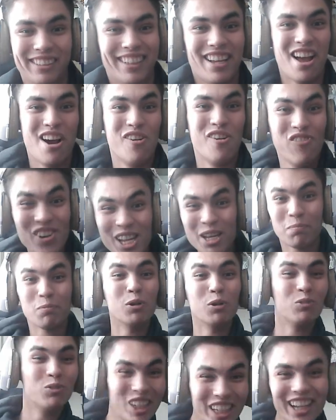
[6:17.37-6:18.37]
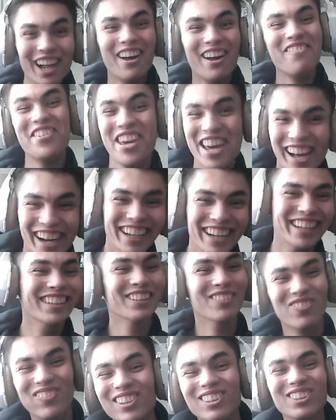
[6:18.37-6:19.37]
Флипнул в голове.
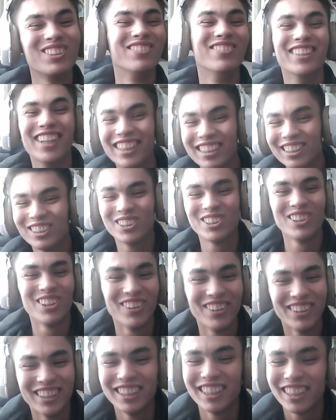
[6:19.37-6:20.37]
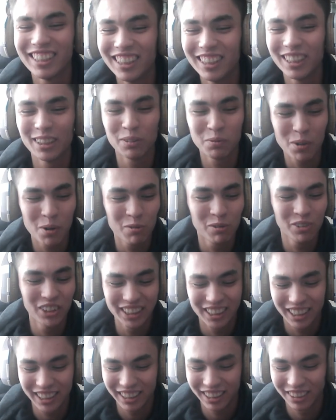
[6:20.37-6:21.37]
Плюс 12 соло. Если хотите это мем
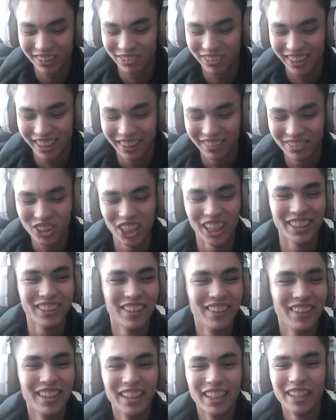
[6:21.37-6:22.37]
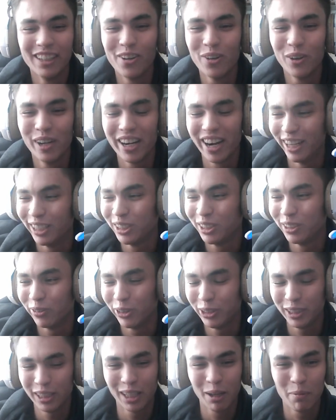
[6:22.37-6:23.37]
увидеть, заходите в ТГ в чат. Я угораю с него,
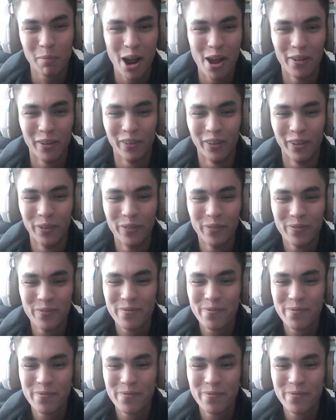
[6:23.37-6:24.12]
если добавил